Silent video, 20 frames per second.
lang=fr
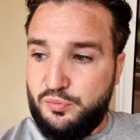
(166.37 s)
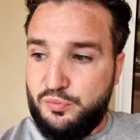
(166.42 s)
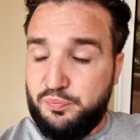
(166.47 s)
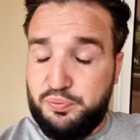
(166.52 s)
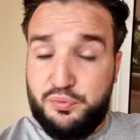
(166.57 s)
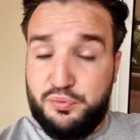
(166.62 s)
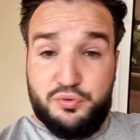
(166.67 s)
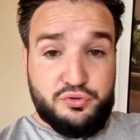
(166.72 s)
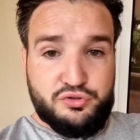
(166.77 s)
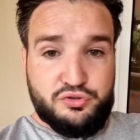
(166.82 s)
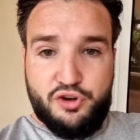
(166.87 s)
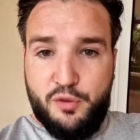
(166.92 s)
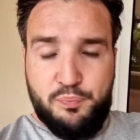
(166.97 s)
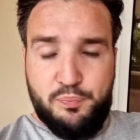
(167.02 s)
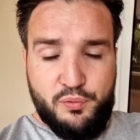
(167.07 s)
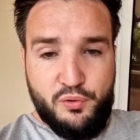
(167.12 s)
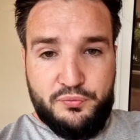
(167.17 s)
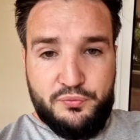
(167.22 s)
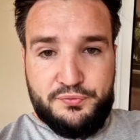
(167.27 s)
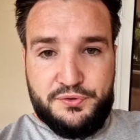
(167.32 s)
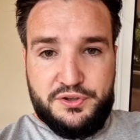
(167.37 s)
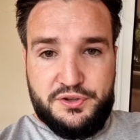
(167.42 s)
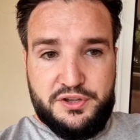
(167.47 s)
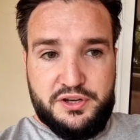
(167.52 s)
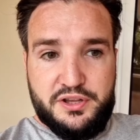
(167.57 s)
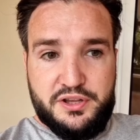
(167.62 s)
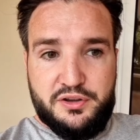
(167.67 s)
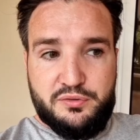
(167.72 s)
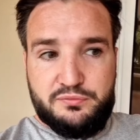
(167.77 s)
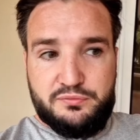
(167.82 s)
plusieurs
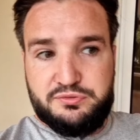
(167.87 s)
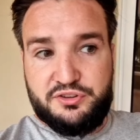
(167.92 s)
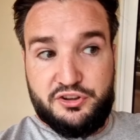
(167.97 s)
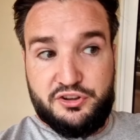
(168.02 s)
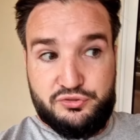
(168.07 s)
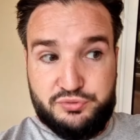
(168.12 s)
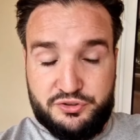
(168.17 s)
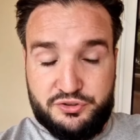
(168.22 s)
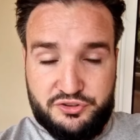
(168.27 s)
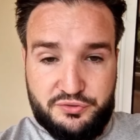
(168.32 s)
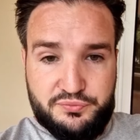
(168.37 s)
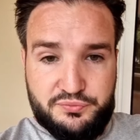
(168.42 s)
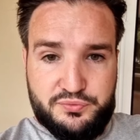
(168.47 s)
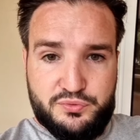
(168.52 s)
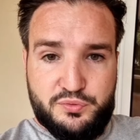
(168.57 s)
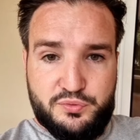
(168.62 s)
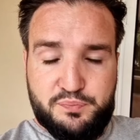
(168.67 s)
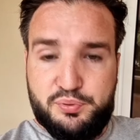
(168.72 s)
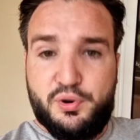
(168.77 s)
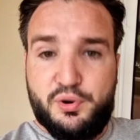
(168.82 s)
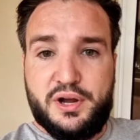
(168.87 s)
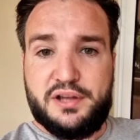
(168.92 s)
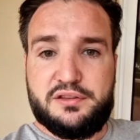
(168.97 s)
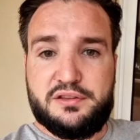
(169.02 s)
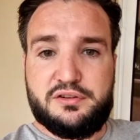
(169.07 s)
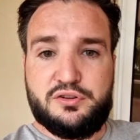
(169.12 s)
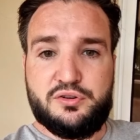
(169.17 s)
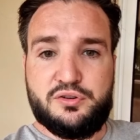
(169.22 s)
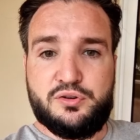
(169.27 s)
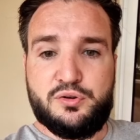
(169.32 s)
profils et on vous a choisi vous pour
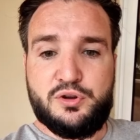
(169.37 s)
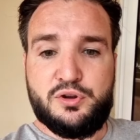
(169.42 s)
être